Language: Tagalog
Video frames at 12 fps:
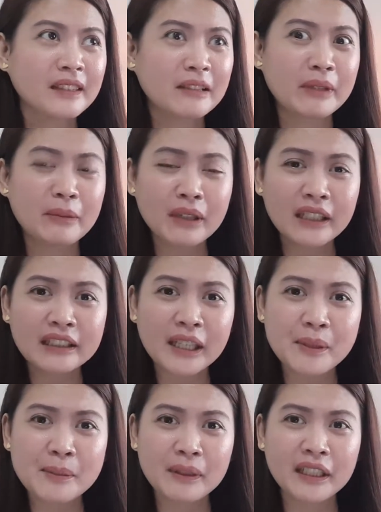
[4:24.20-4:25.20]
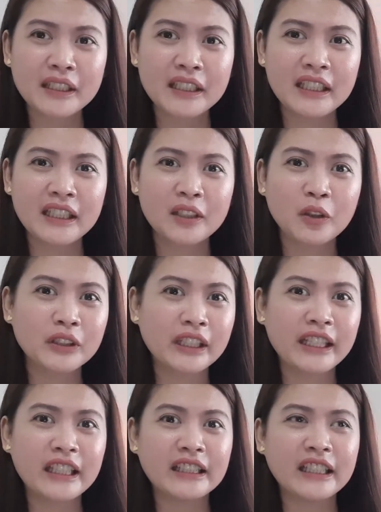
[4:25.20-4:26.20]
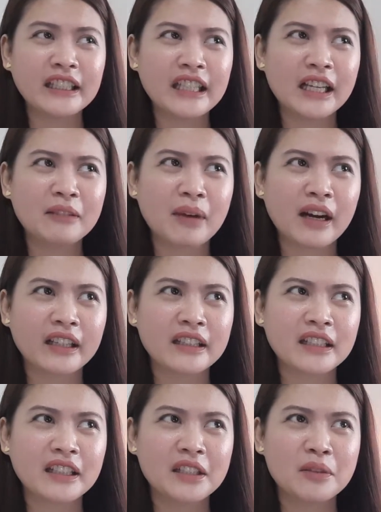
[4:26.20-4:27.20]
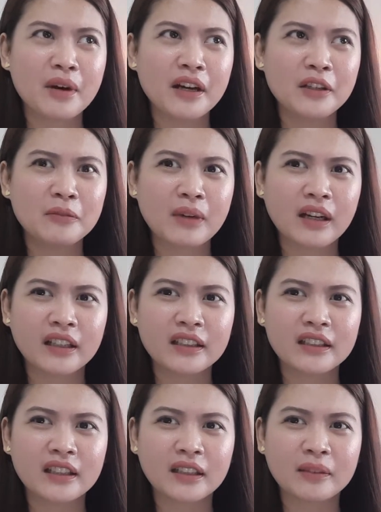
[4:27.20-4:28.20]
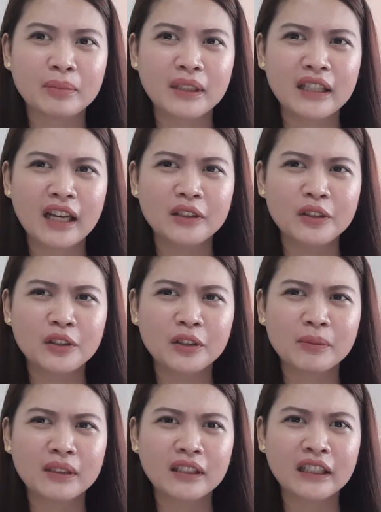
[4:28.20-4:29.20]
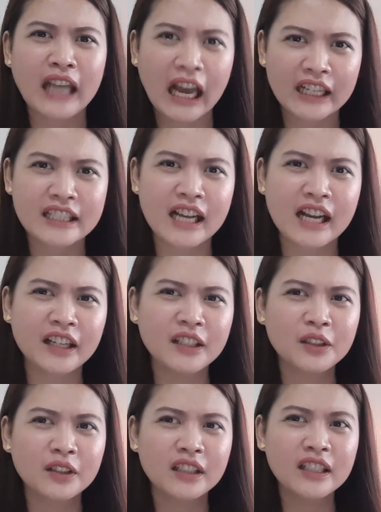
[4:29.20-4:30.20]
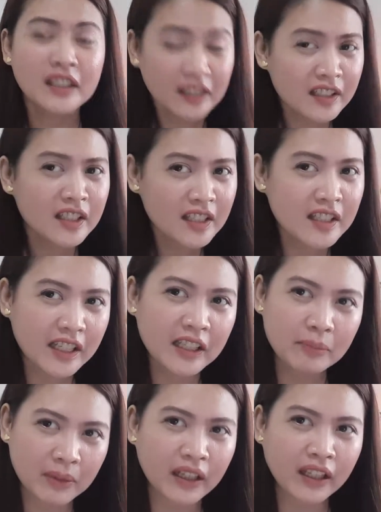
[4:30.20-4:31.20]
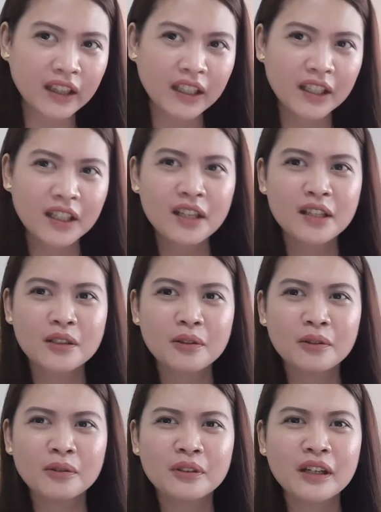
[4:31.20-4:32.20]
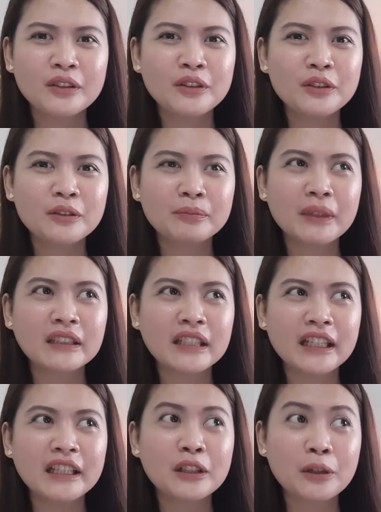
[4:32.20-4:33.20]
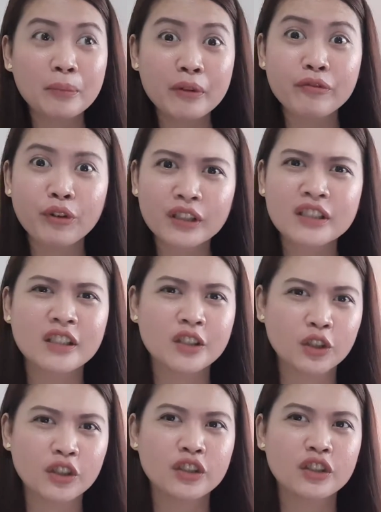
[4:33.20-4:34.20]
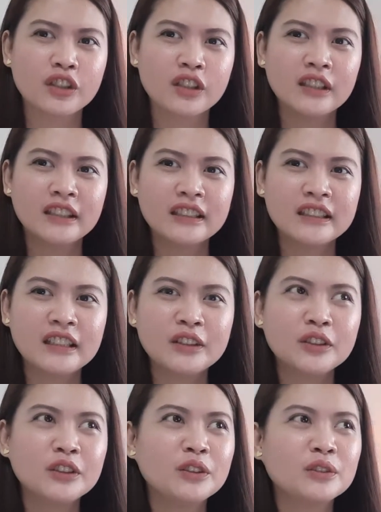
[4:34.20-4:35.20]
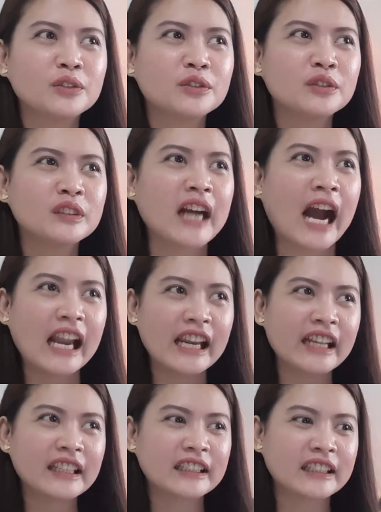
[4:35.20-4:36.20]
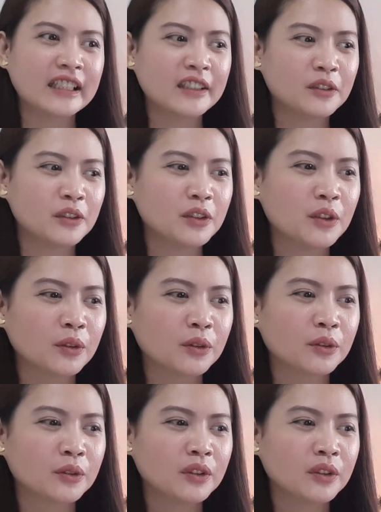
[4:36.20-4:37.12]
may mga times pag hindi ko naiintindihan bakit niya ginawa yun, bakit niya plinano yun, or ba't nangyari sa akin yun, sisisihin pa rin. So, ganun yung pagtingin ko before sa Diyos. Ganun yung galit, ganun yung